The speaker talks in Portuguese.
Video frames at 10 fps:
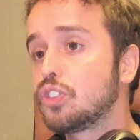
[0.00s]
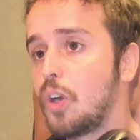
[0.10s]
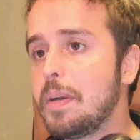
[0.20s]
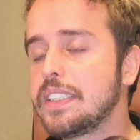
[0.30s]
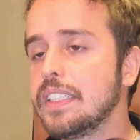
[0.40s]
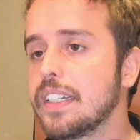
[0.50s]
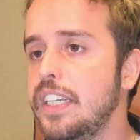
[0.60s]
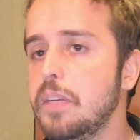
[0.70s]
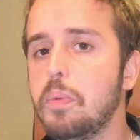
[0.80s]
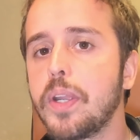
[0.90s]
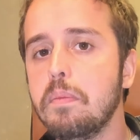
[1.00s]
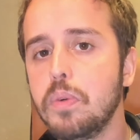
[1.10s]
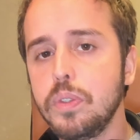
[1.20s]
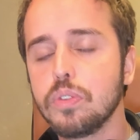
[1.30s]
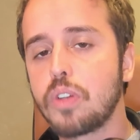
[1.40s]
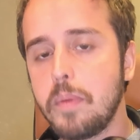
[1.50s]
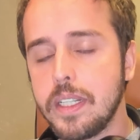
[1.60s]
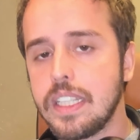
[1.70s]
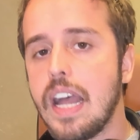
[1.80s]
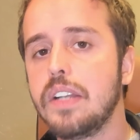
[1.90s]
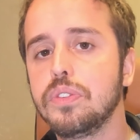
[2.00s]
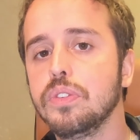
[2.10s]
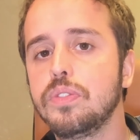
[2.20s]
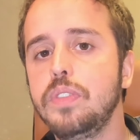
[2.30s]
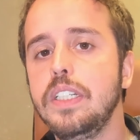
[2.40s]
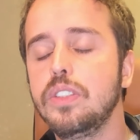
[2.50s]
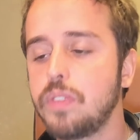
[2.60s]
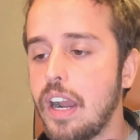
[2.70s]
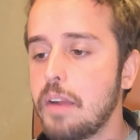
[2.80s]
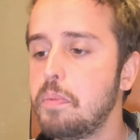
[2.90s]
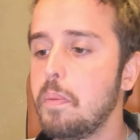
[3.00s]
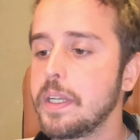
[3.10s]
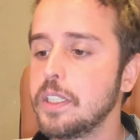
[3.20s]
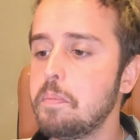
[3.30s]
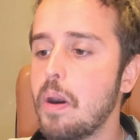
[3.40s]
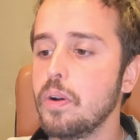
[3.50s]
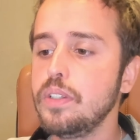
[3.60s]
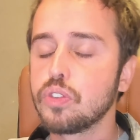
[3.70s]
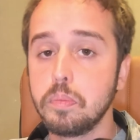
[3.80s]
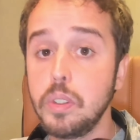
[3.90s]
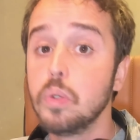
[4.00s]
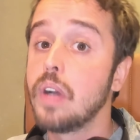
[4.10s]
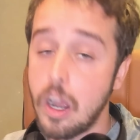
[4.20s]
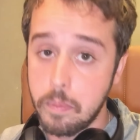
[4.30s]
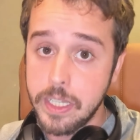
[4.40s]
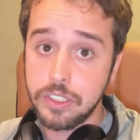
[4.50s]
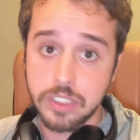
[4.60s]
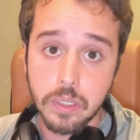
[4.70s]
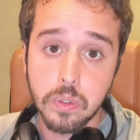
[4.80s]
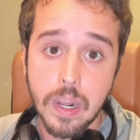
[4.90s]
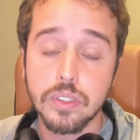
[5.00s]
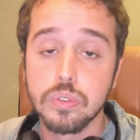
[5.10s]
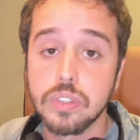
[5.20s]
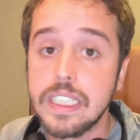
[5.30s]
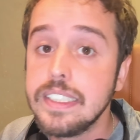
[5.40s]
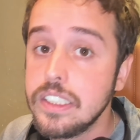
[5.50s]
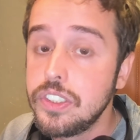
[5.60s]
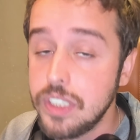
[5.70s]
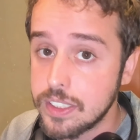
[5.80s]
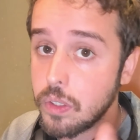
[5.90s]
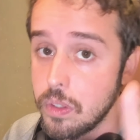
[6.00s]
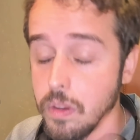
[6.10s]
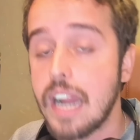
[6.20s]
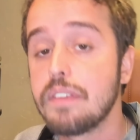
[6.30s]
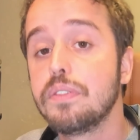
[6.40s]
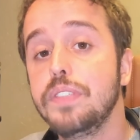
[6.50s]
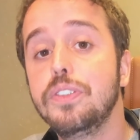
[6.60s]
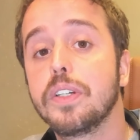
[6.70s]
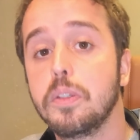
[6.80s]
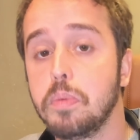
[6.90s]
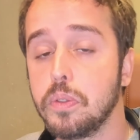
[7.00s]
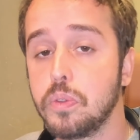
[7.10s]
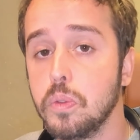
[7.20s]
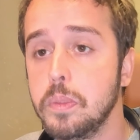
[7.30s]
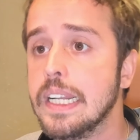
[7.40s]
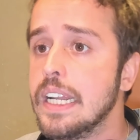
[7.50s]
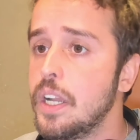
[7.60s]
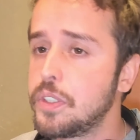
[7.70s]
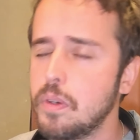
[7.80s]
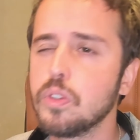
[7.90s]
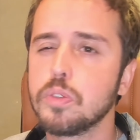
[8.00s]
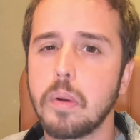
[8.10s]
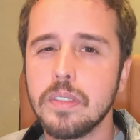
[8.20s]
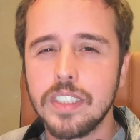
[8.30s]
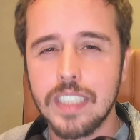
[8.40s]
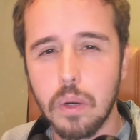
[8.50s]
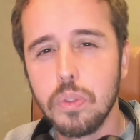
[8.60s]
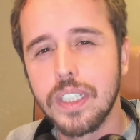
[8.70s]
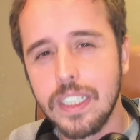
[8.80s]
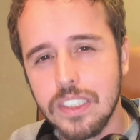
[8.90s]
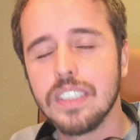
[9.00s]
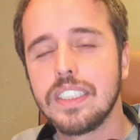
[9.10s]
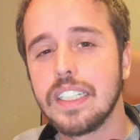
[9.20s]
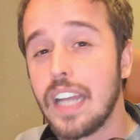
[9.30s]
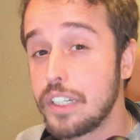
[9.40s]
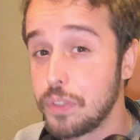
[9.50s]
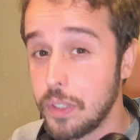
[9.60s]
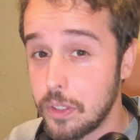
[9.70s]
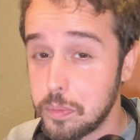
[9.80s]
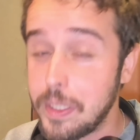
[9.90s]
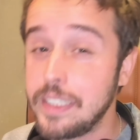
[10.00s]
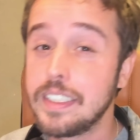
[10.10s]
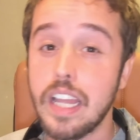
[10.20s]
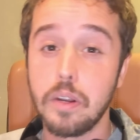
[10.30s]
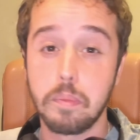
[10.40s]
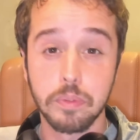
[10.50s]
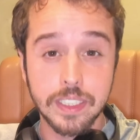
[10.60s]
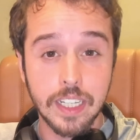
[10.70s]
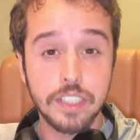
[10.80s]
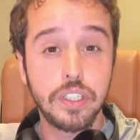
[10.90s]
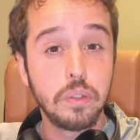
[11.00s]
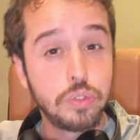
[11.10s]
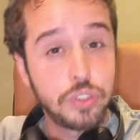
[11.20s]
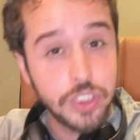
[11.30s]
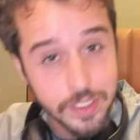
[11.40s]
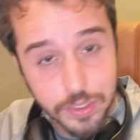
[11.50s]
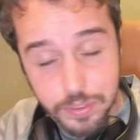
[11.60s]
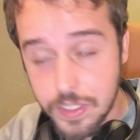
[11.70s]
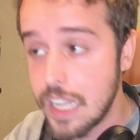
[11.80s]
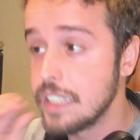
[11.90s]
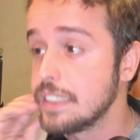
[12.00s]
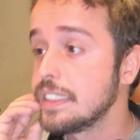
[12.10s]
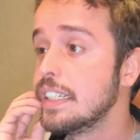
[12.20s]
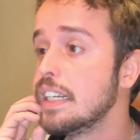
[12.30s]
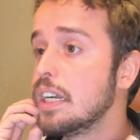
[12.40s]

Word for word: Estou passando aqui porque muitos comentários nos vídeos falaram, pô, porque o Paulinho sumiu? Realmente tem quase uns 15 dias que eu não gravo vídeo aqui pro YouTube. Eu tive alguns problemas de saúde, crise de ansiedade, foi um negócio bem sério. Eu aproveitei, tirei uns dias de férias